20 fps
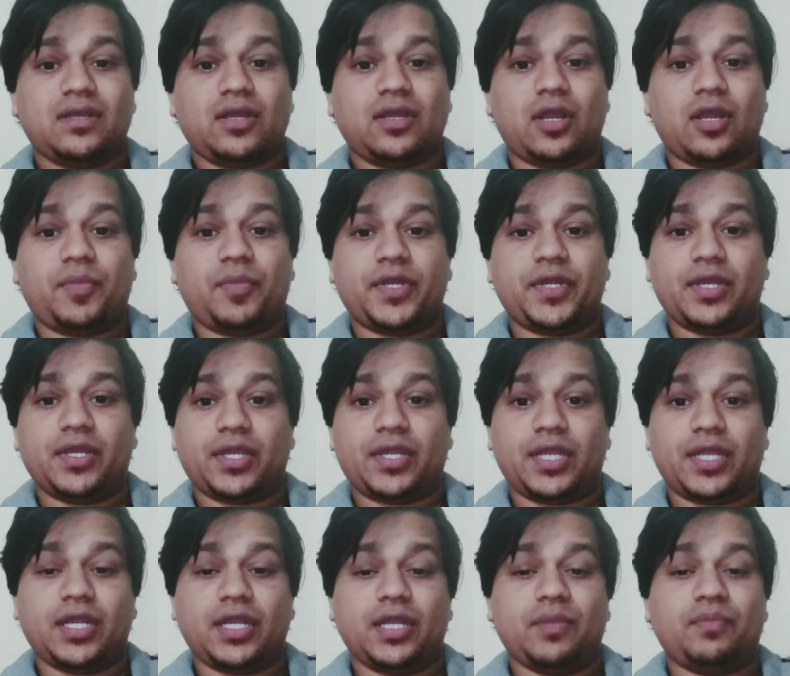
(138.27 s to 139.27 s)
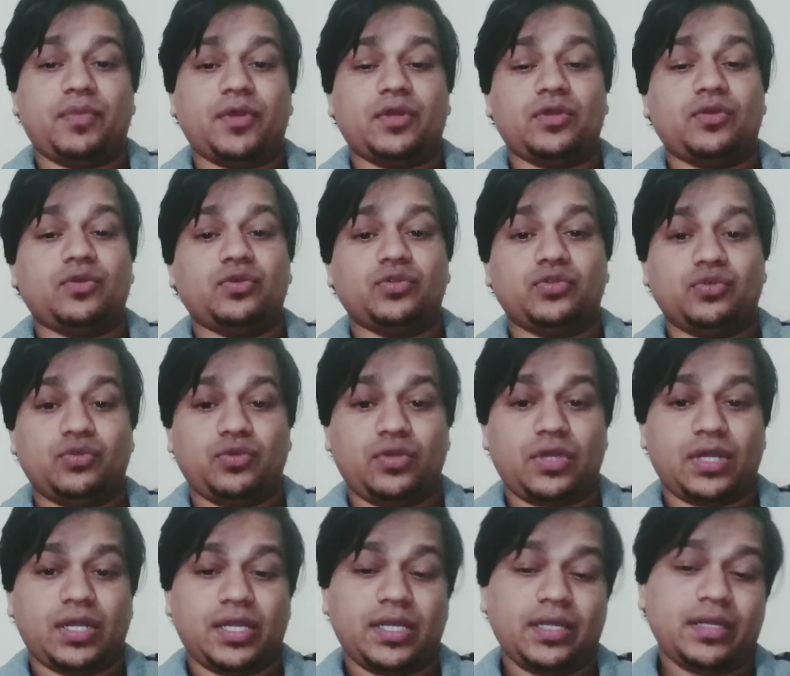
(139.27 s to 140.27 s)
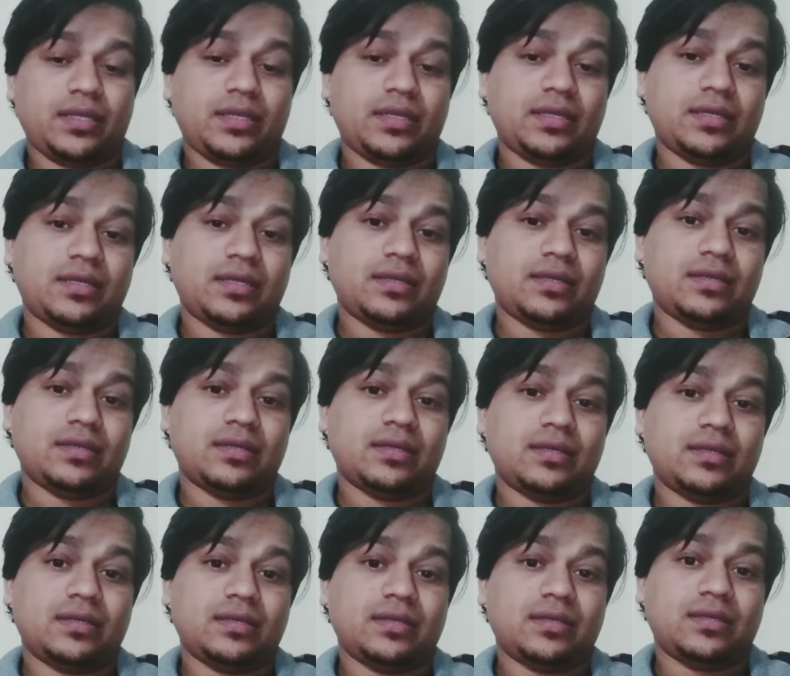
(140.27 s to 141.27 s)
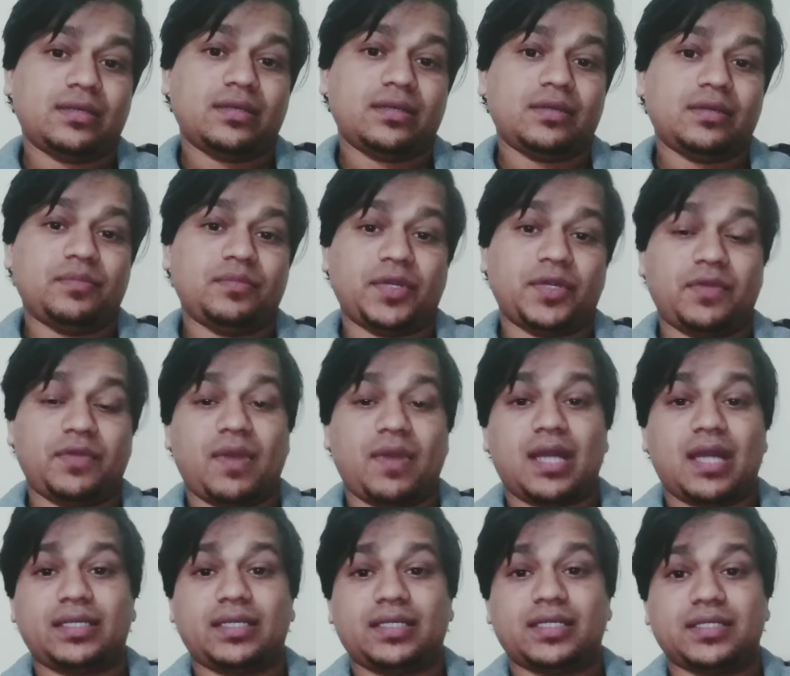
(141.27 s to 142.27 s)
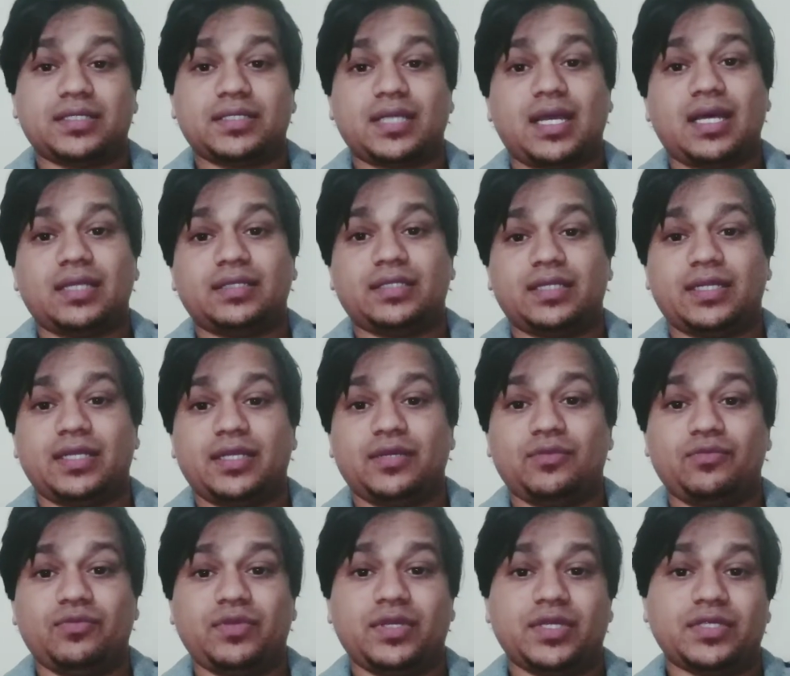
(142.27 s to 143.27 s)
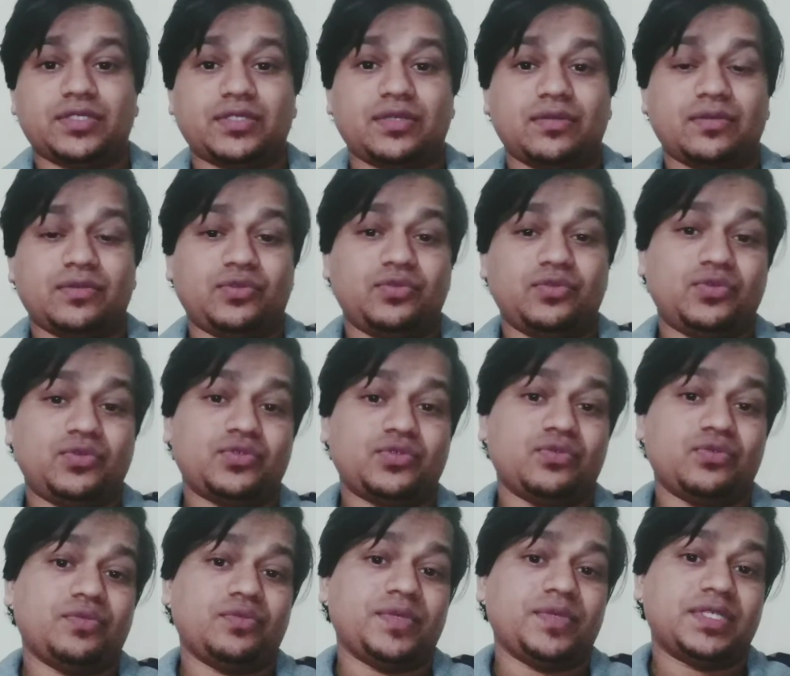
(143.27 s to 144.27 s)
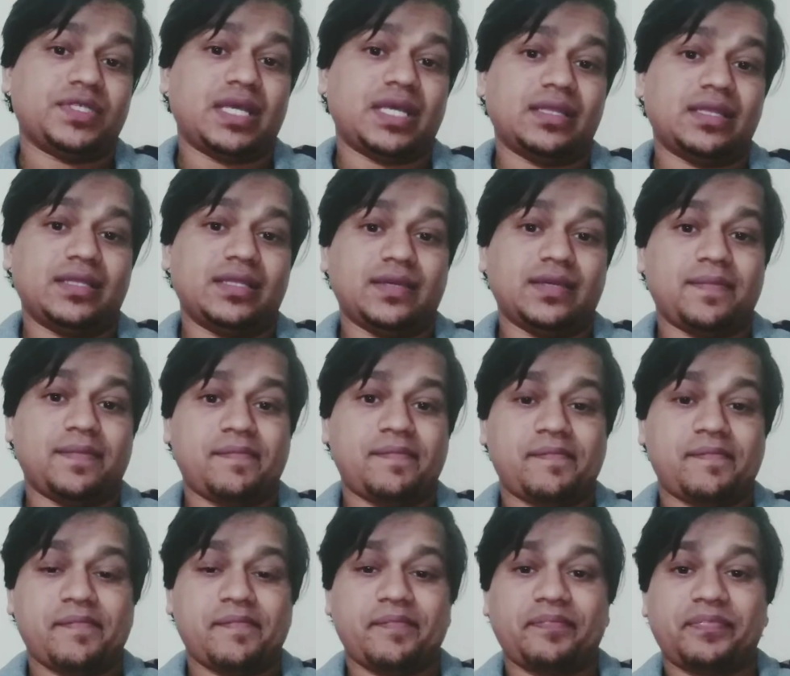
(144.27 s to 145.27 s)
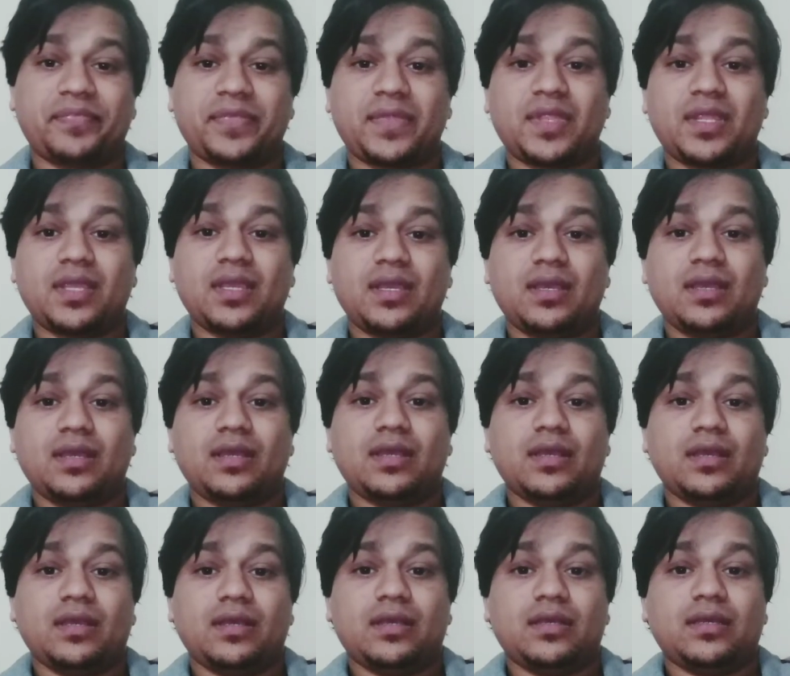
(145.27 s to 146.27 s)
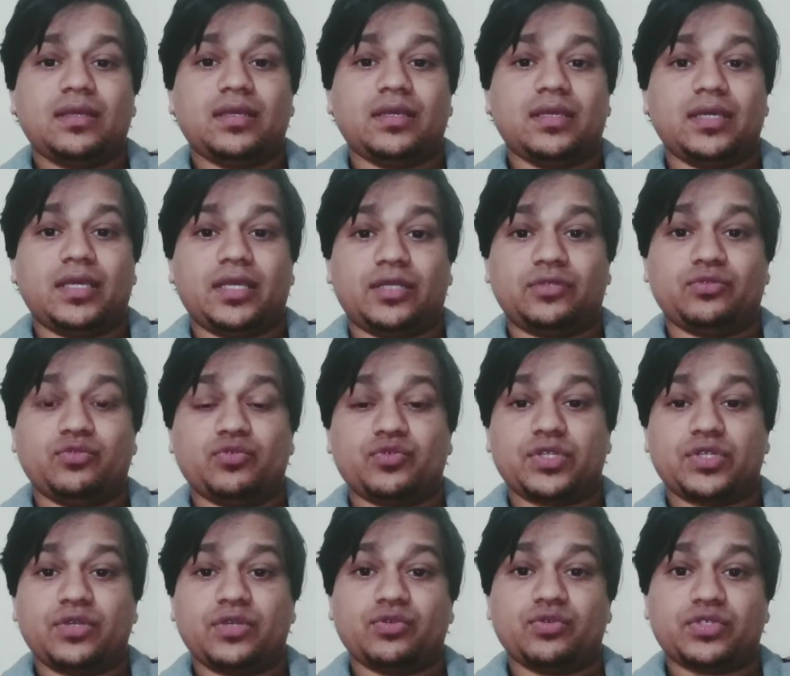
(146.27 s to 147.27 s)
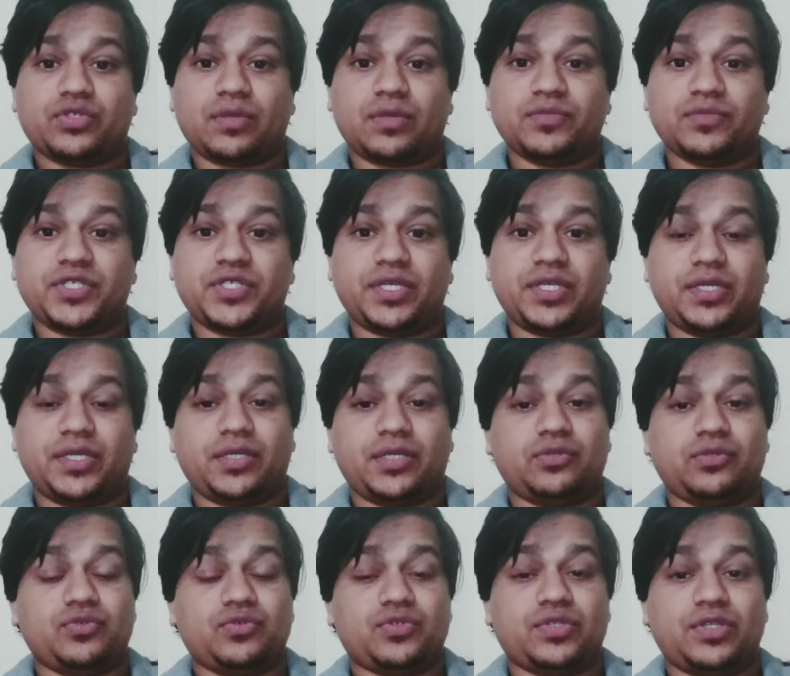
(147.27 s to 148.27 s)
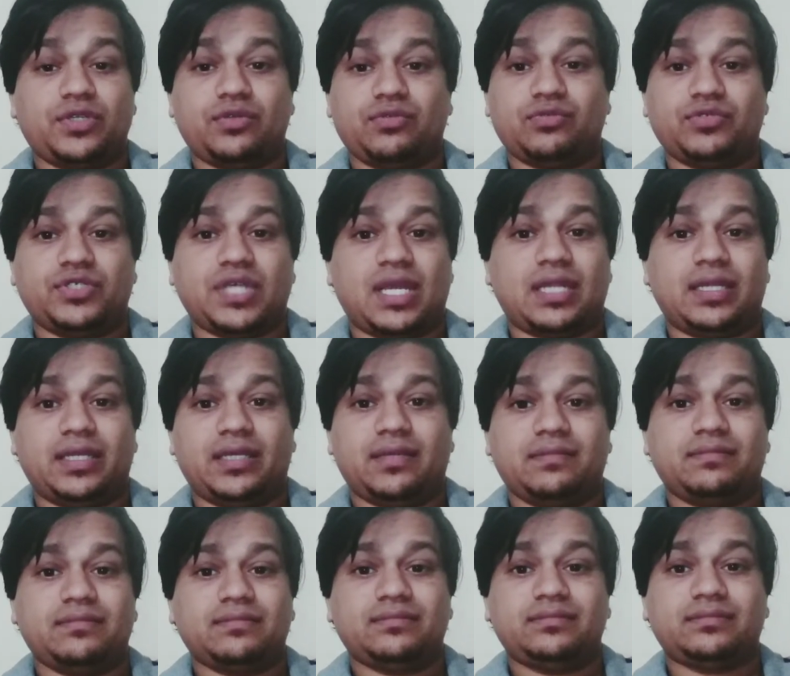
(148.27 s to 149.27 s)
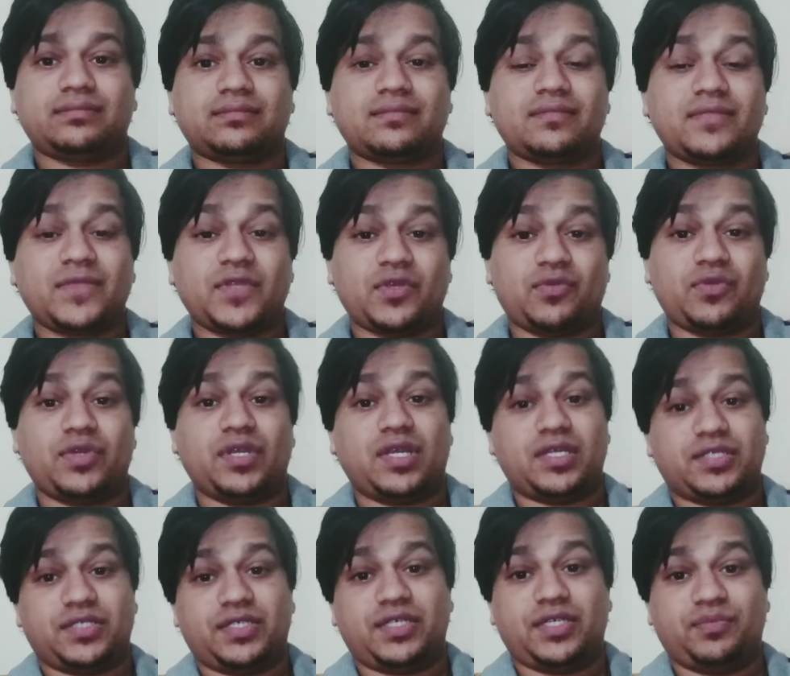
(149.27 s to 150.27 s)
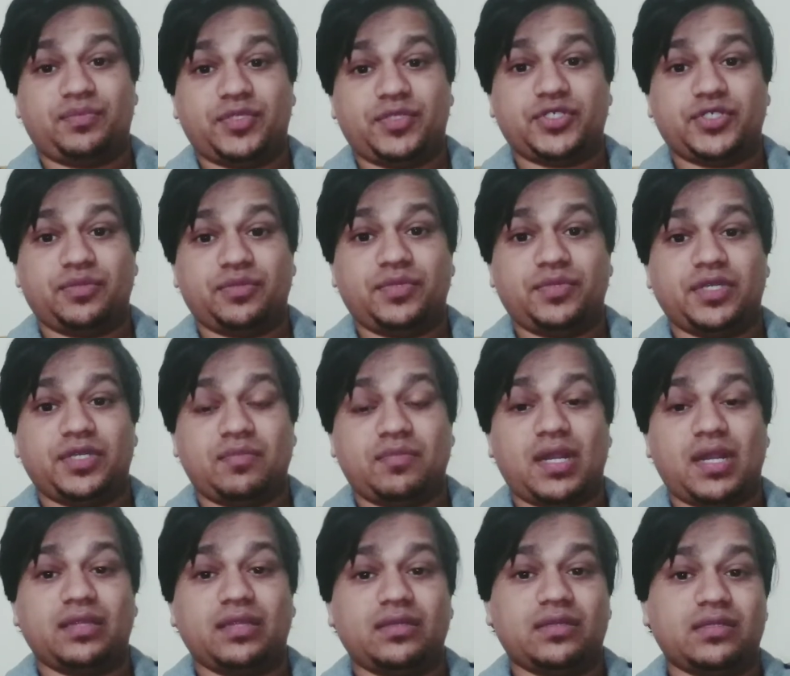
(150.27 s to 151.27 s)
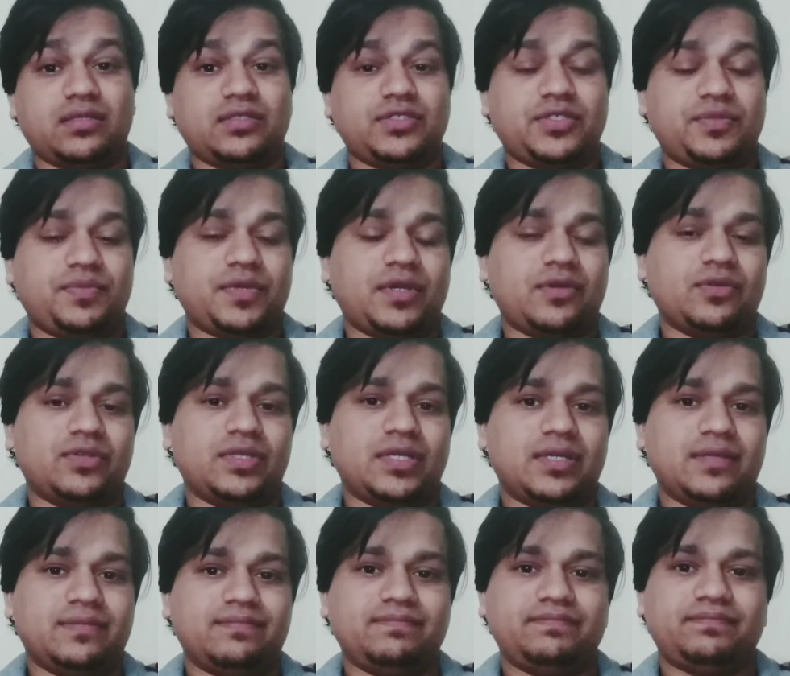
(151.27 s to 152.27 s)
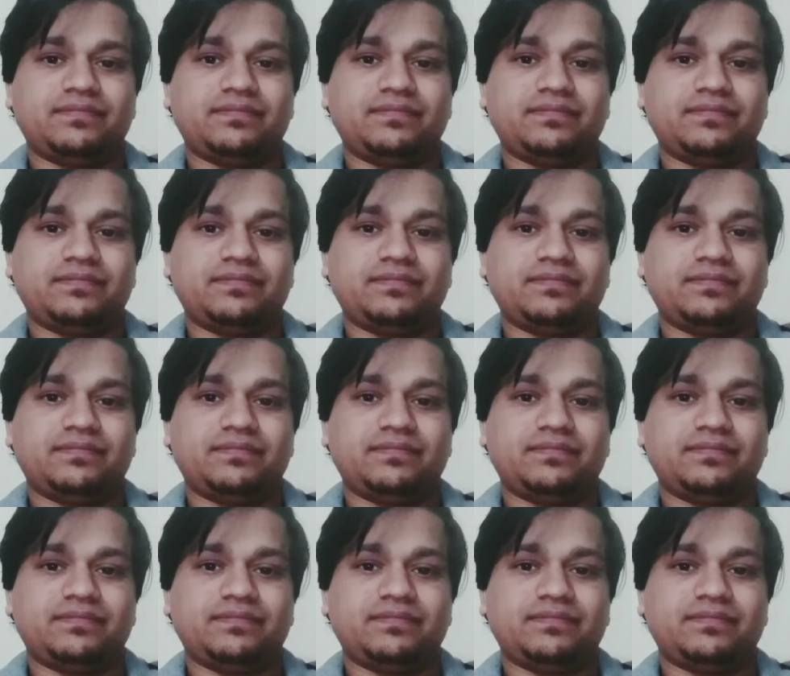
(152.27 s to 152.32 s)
अपने अकेलेपन को दूर करें परिवार के साथ रहे उनके साथ दुख सुख में शांति एक दूसरे को समझे एक दूसरे को जाने क्योंकि हंसी के पीछे भी एक बड़ा दर्द छिपा होता है